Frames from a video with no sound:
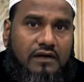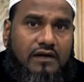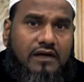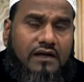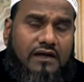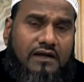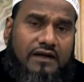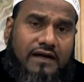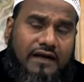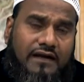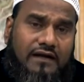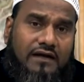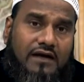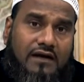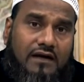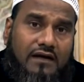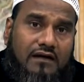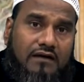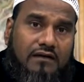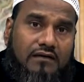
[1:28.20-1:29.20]
ఈ రేయిన
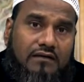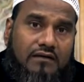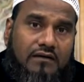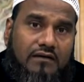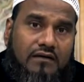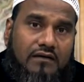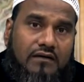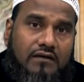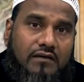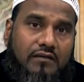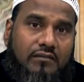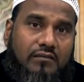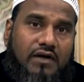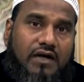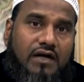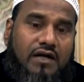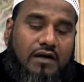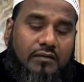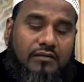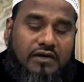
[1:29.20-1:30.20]

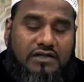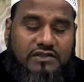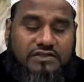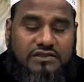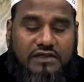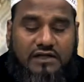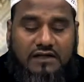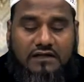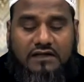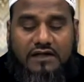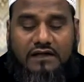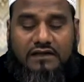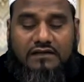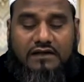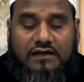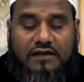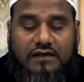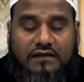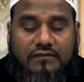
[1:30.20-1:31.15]
మనం గమనించినట్లయితే